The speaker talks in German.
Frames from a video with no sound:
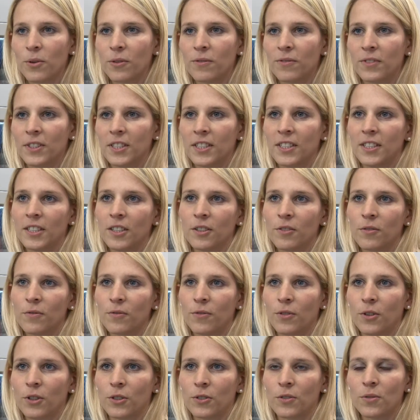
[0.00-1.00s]
profitieren
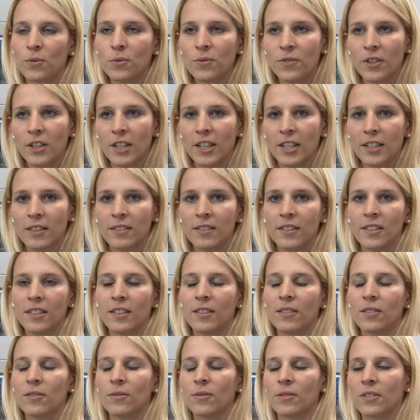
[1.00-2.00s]
von
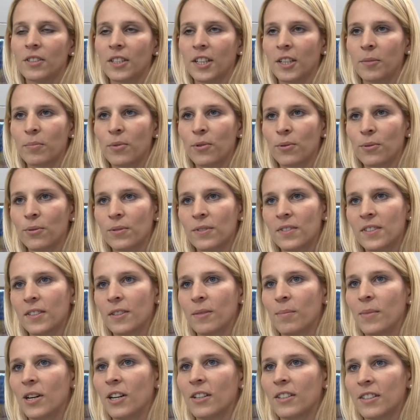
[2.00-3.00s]
zuverlässigen und
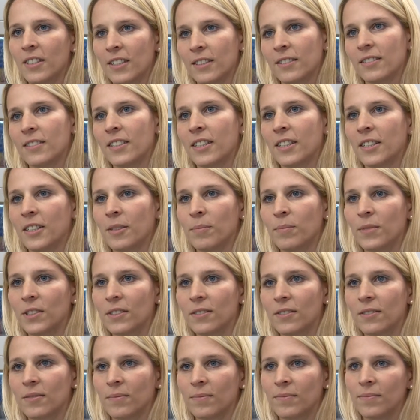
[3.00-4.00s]
reproduzierbaren
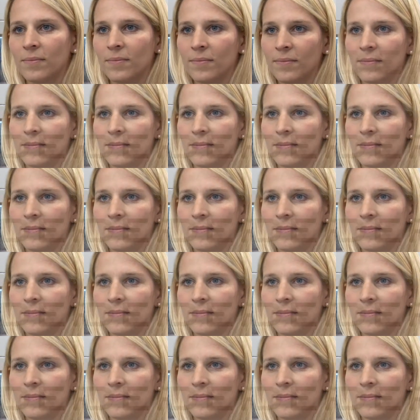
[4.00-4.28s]
Testergebnissen.